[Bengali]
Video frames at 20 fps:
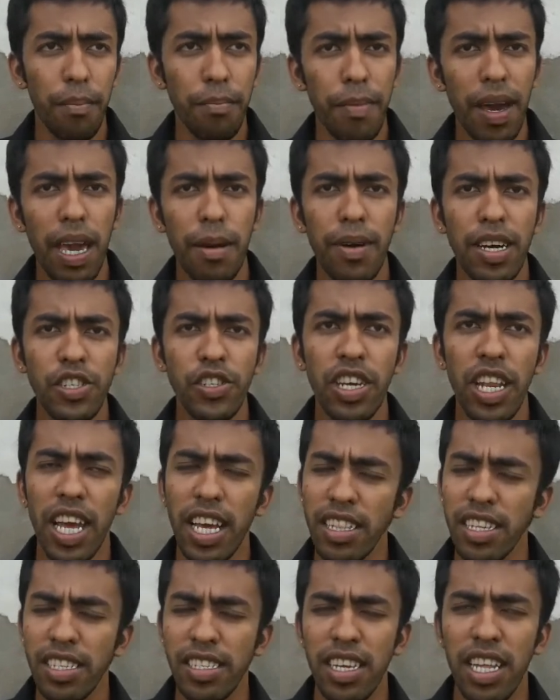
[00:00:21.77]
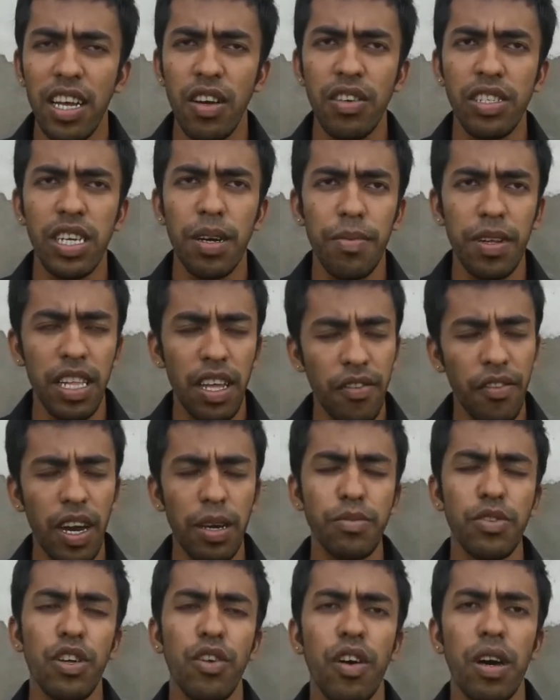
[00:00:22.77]
মে মাসের একত্রিশ তারিখ হচ্ছে আপনাদের
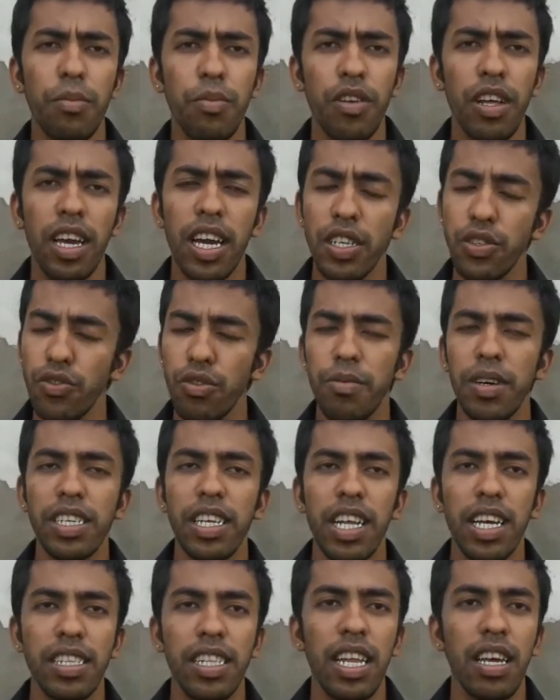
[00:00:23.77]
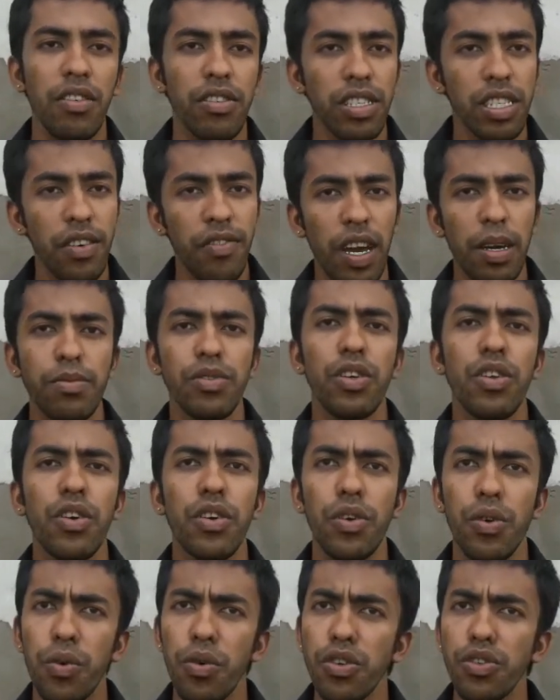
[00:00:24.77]
ফাইভ জিরো ওয়ান পরীক্ষা জুন মাসের এক তারিখ হচ্ছে ফাইভ জিরো
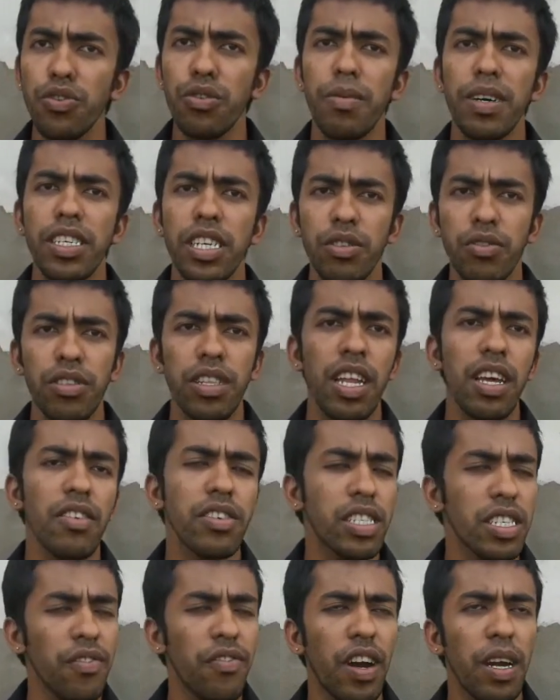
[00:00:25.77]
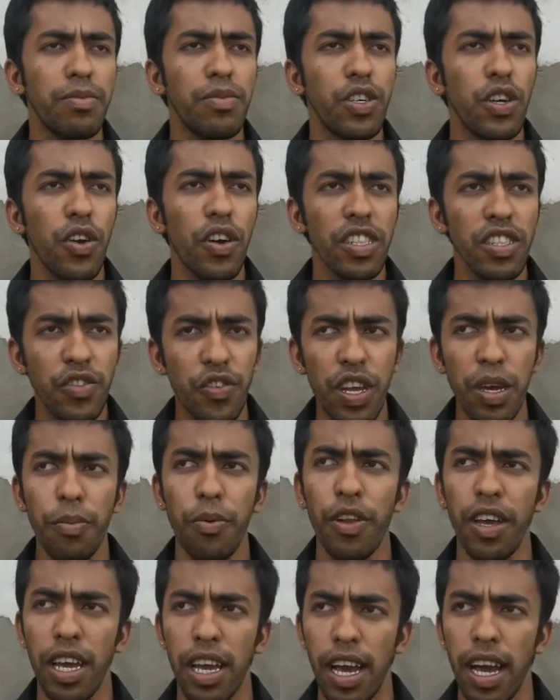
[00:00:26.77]
টু জুন মাসের দুই তারিখ হচ্ছে ফাইভ জিরো থ্রি
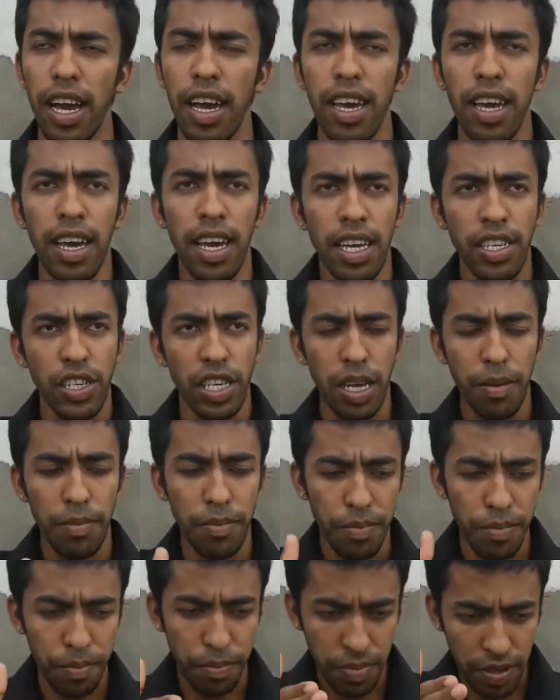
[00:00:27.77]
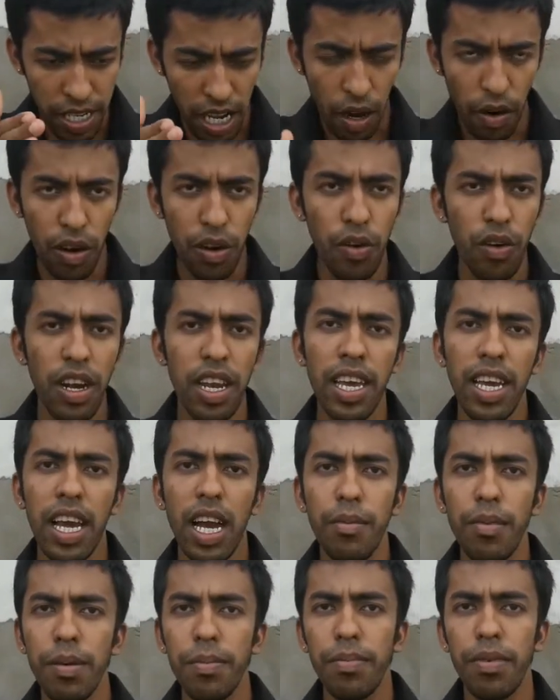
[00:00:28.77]
পরীক্ষা সেটা ডাউনলোড লিঙ্ক
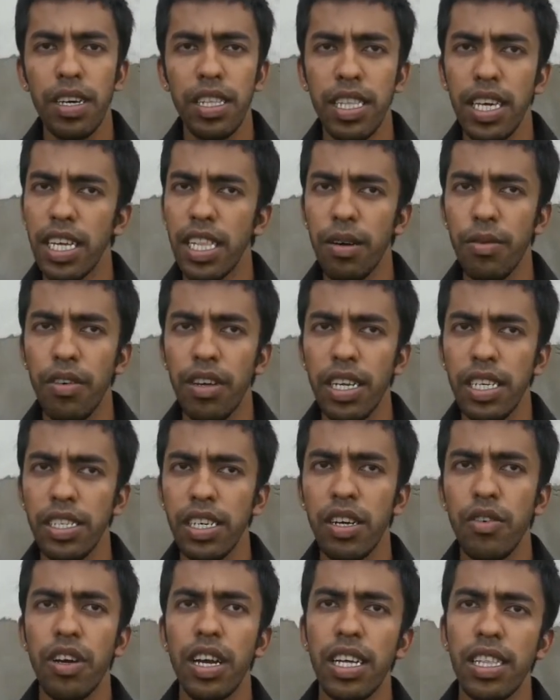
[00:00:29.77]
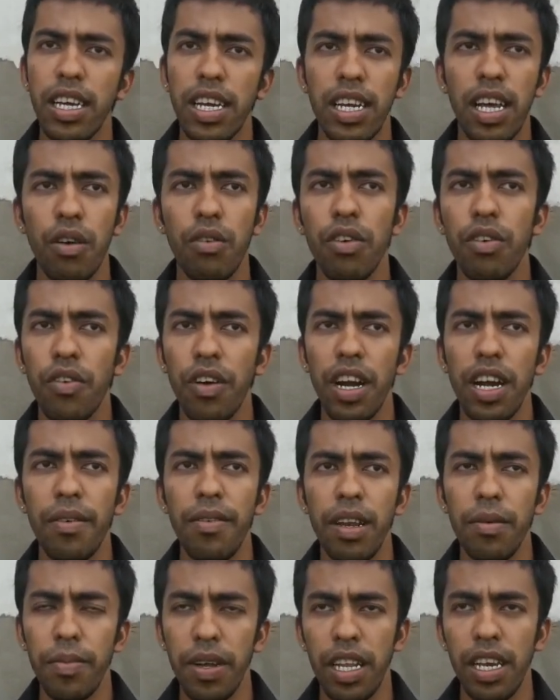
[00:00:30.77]
আমি দিয়ে দেবো নিচে ওইখান থেকে ডাউনলোড করে
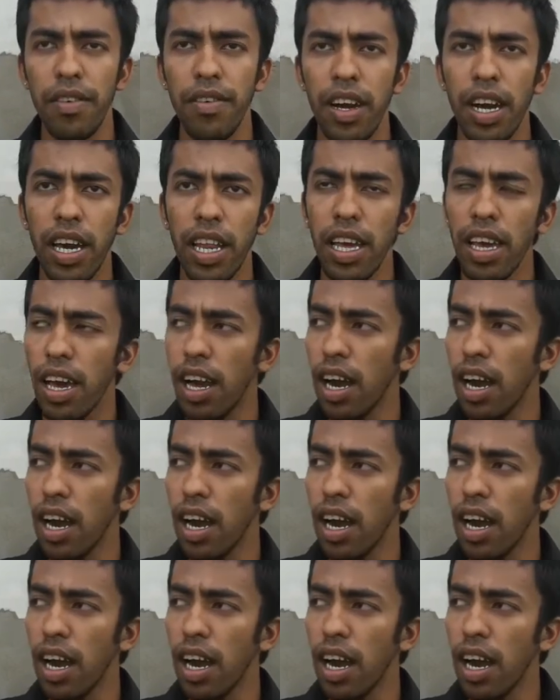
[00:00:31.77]
নেবেন পিডিএফ আকারে